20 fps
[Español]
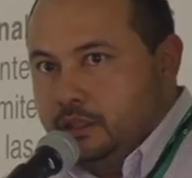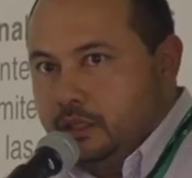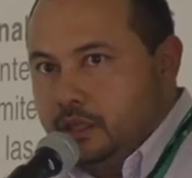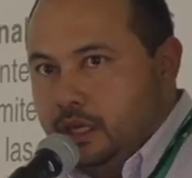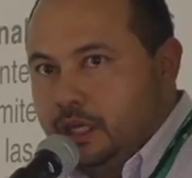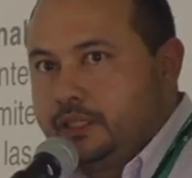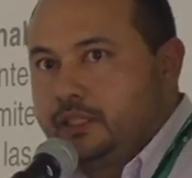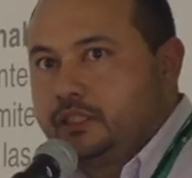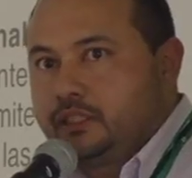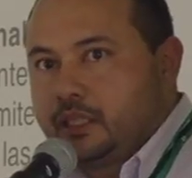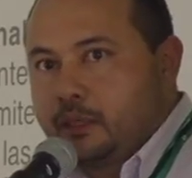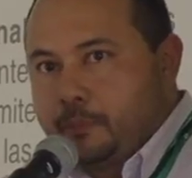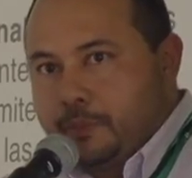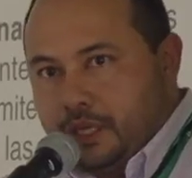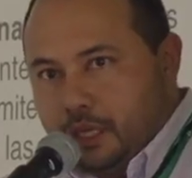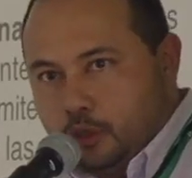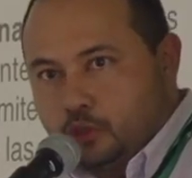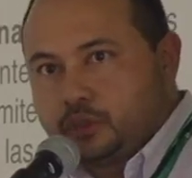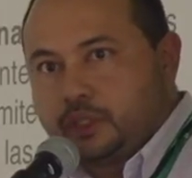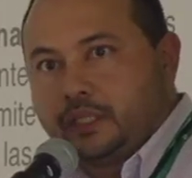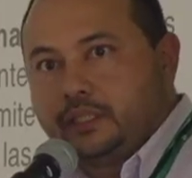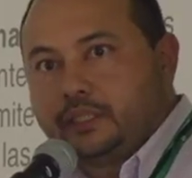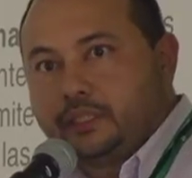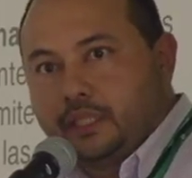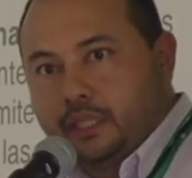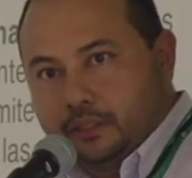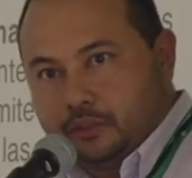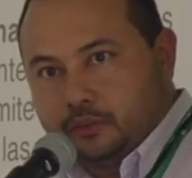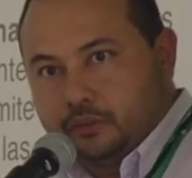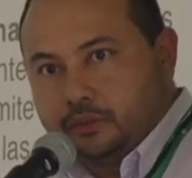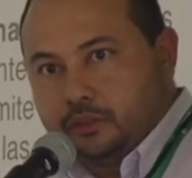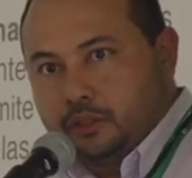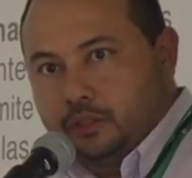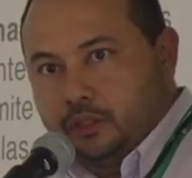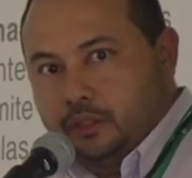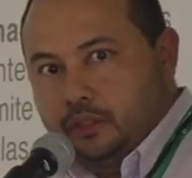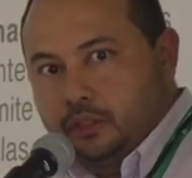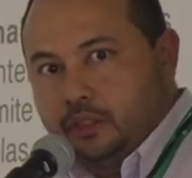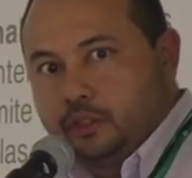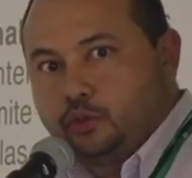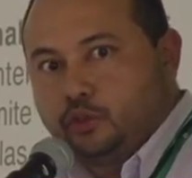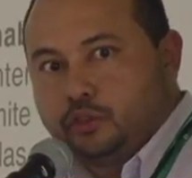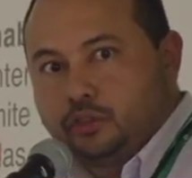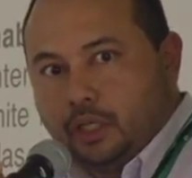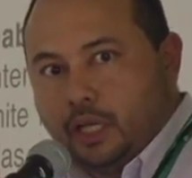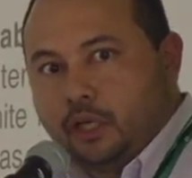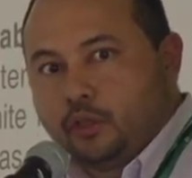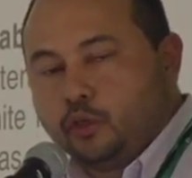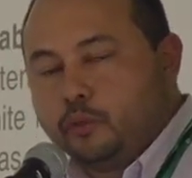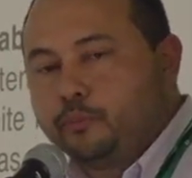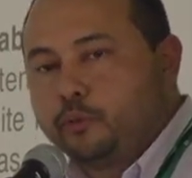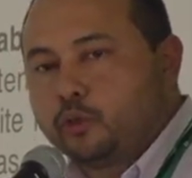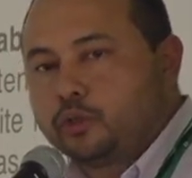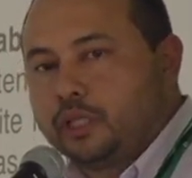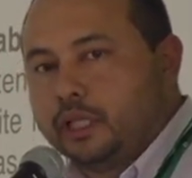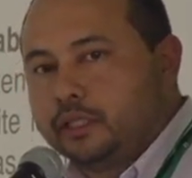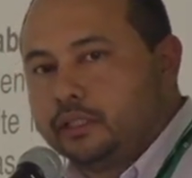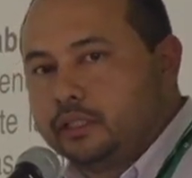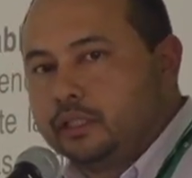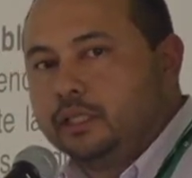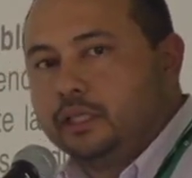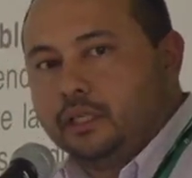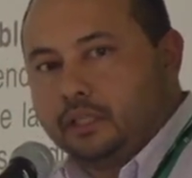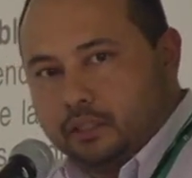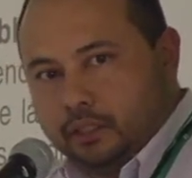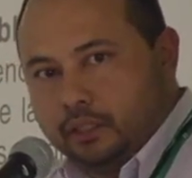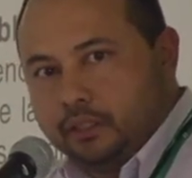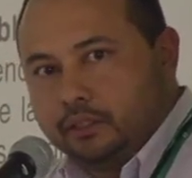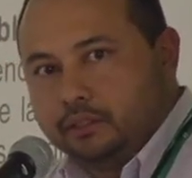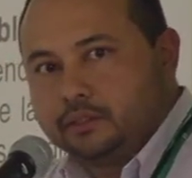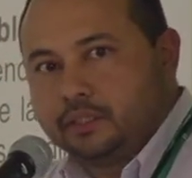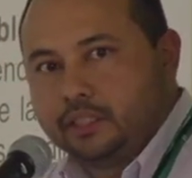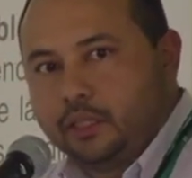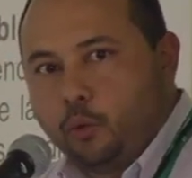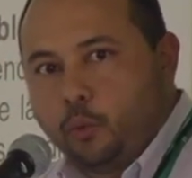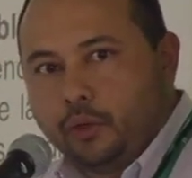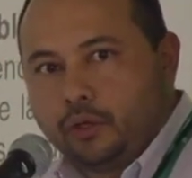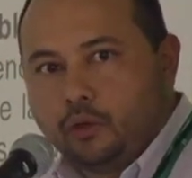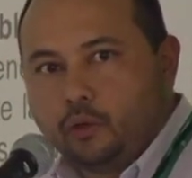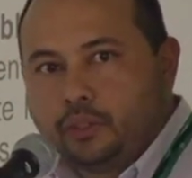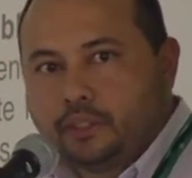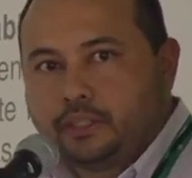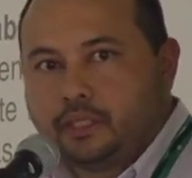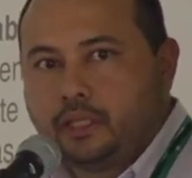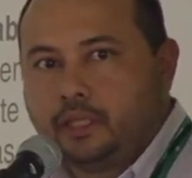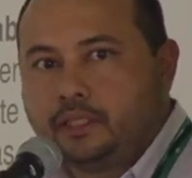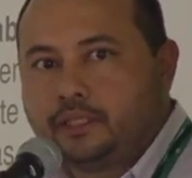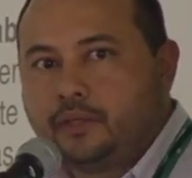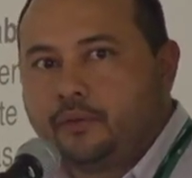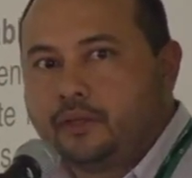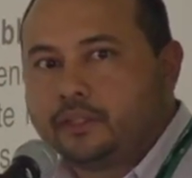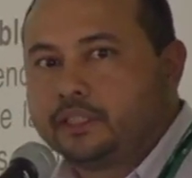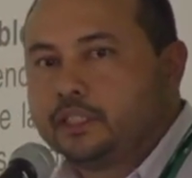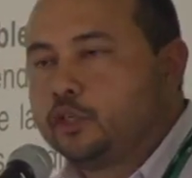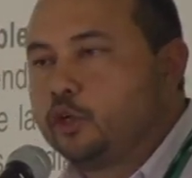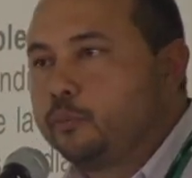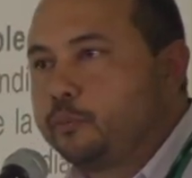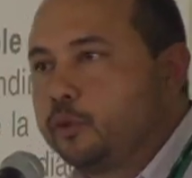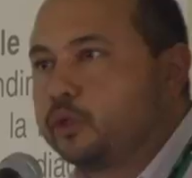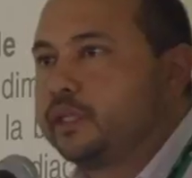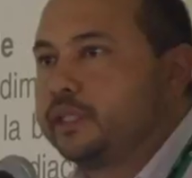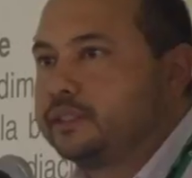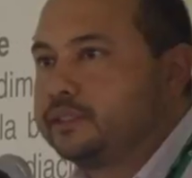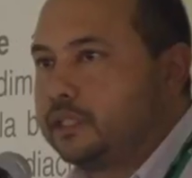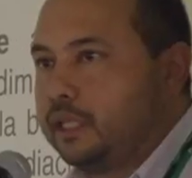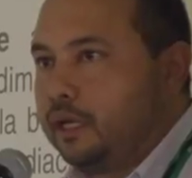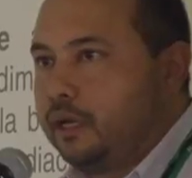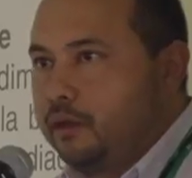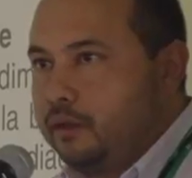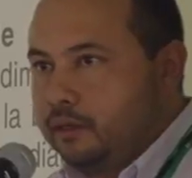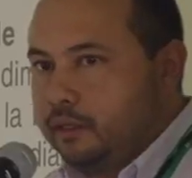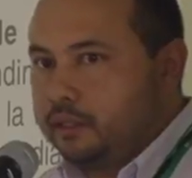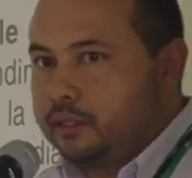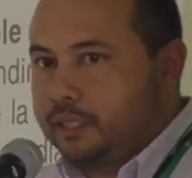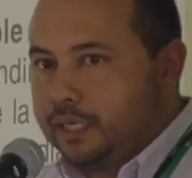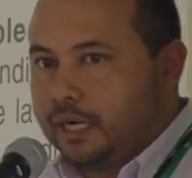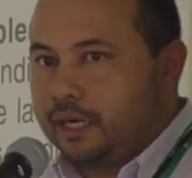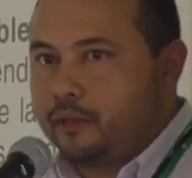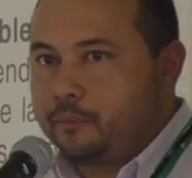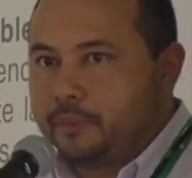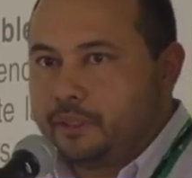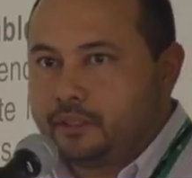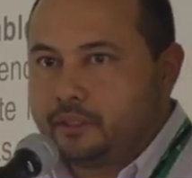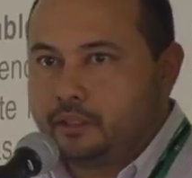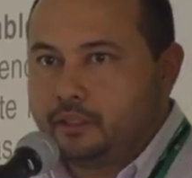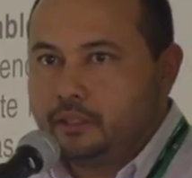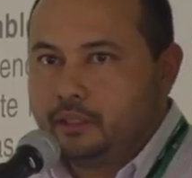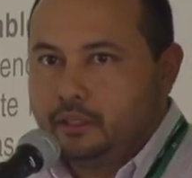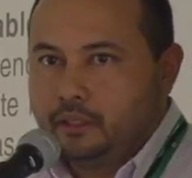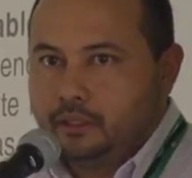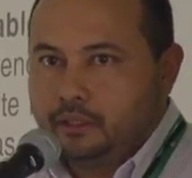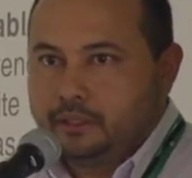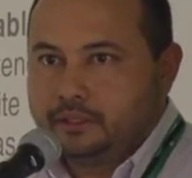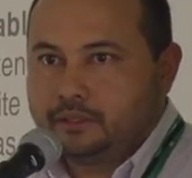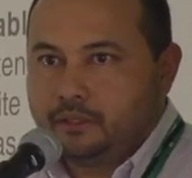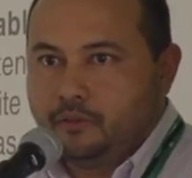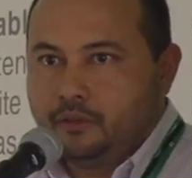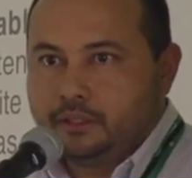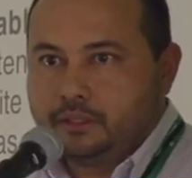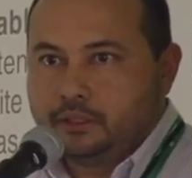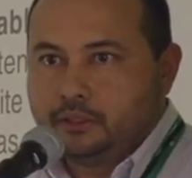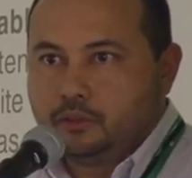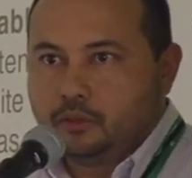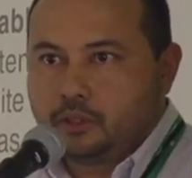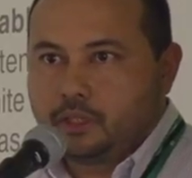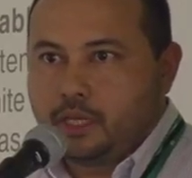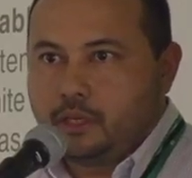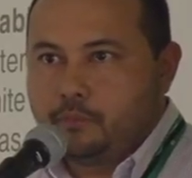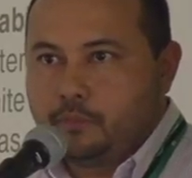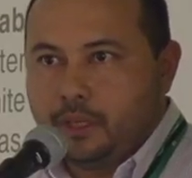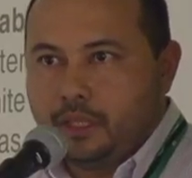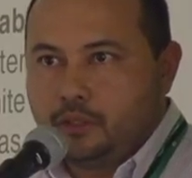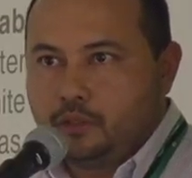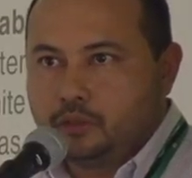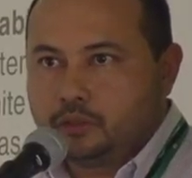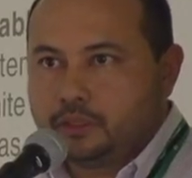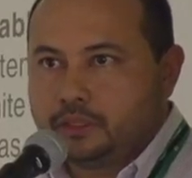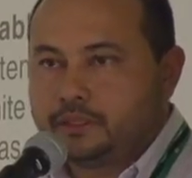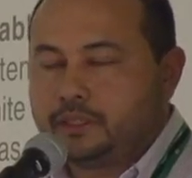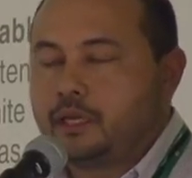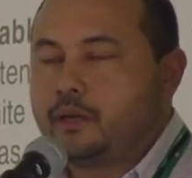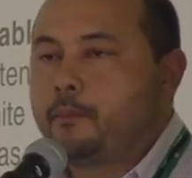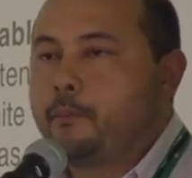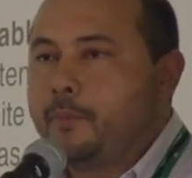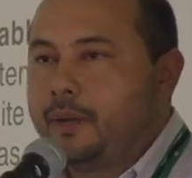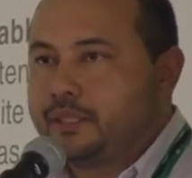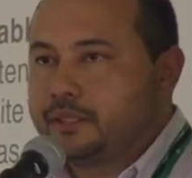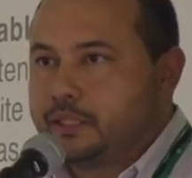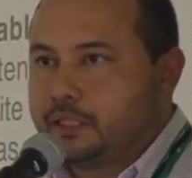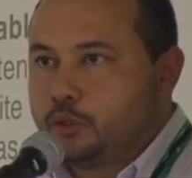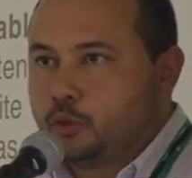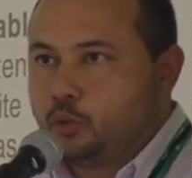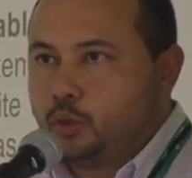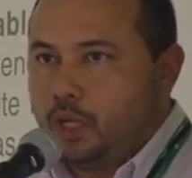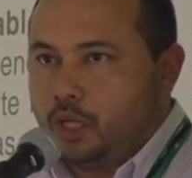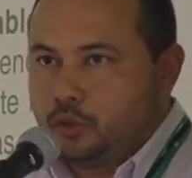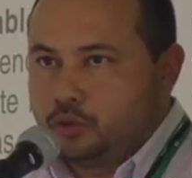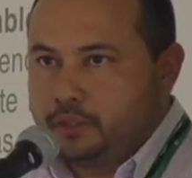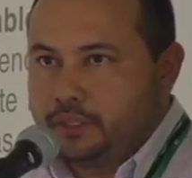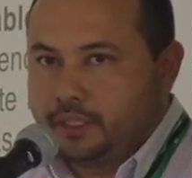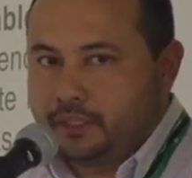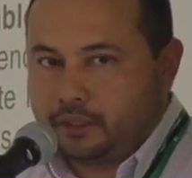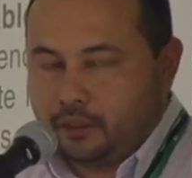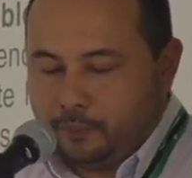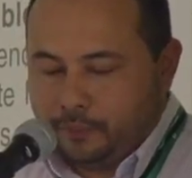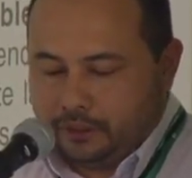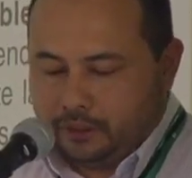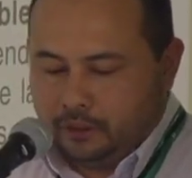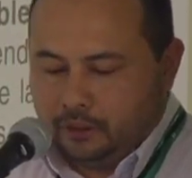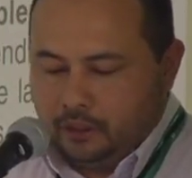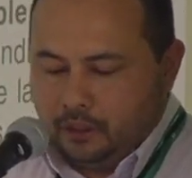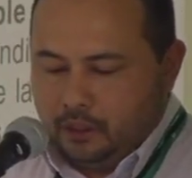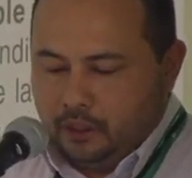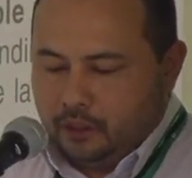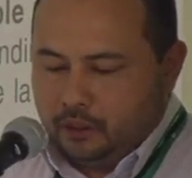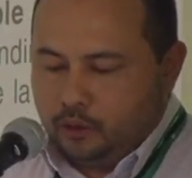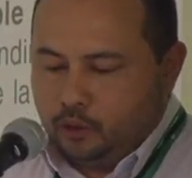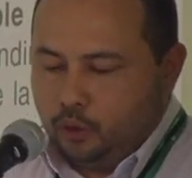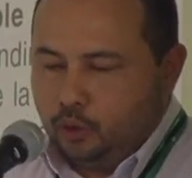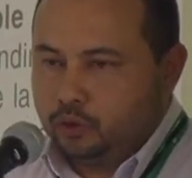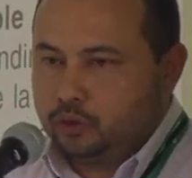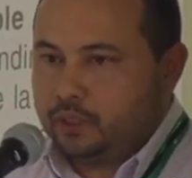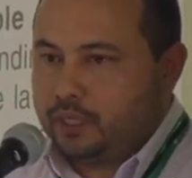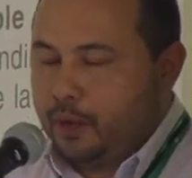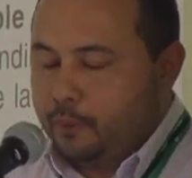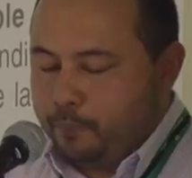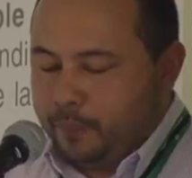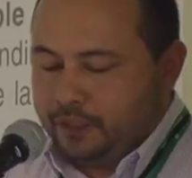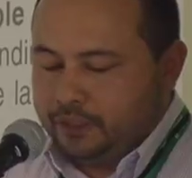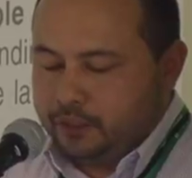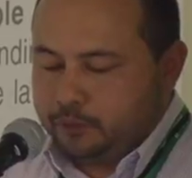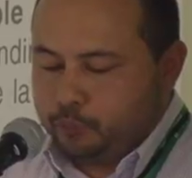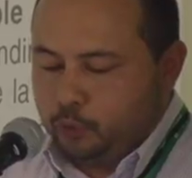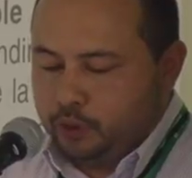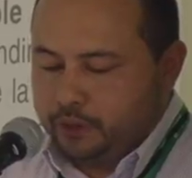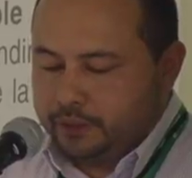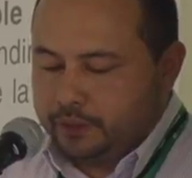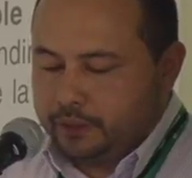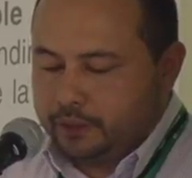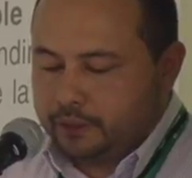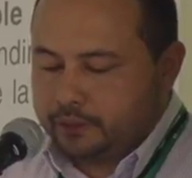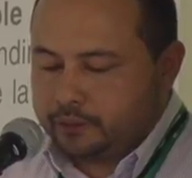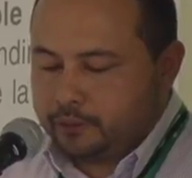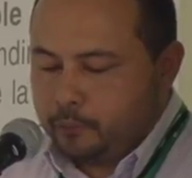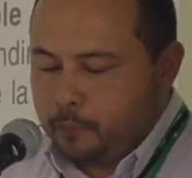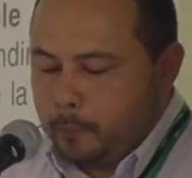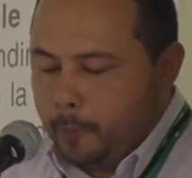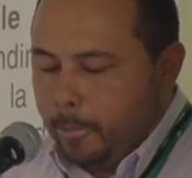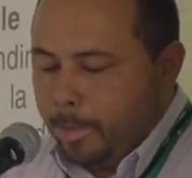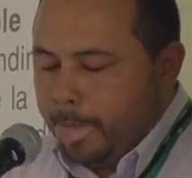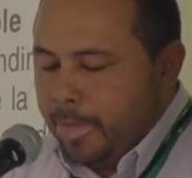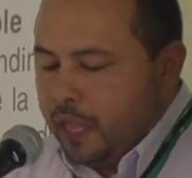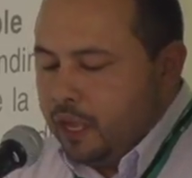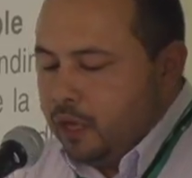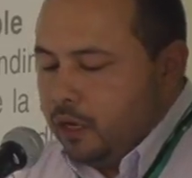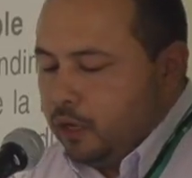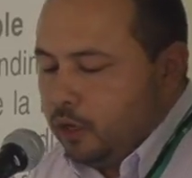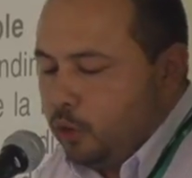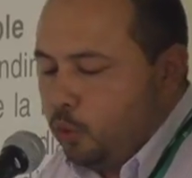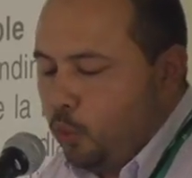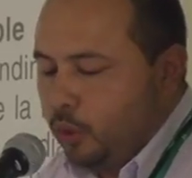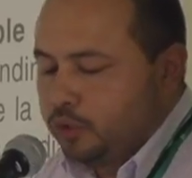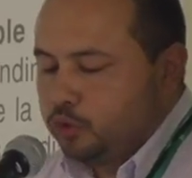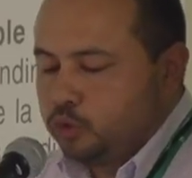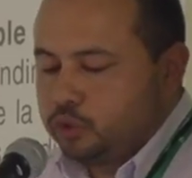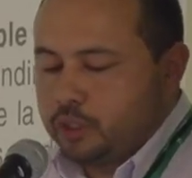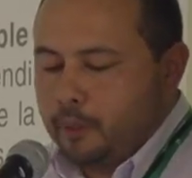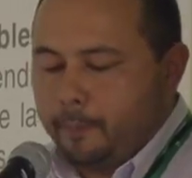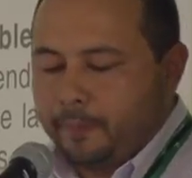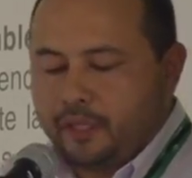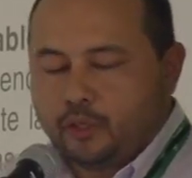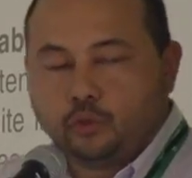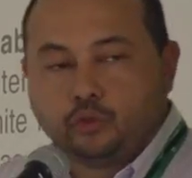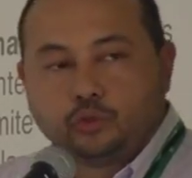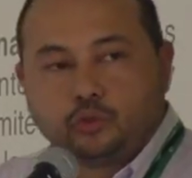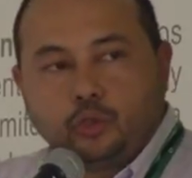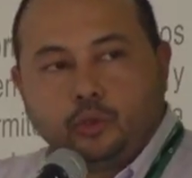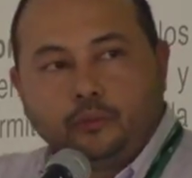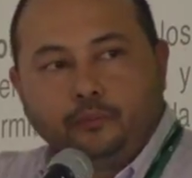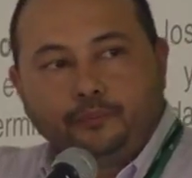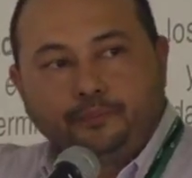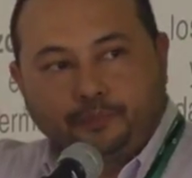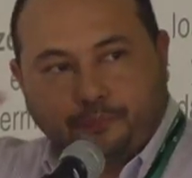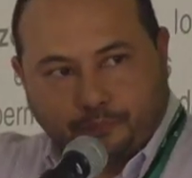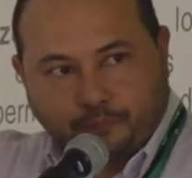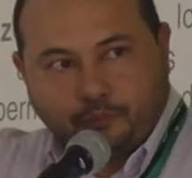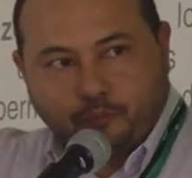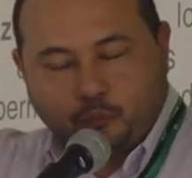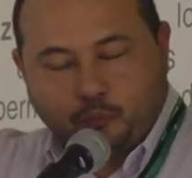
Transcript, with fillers: a determinados candidatos. Eso es algo importante que sería bueno ahorita debatirlo porque está claramente establecido que hay medios que están matriculados directamente con campañas políticas. Cuando se preguntó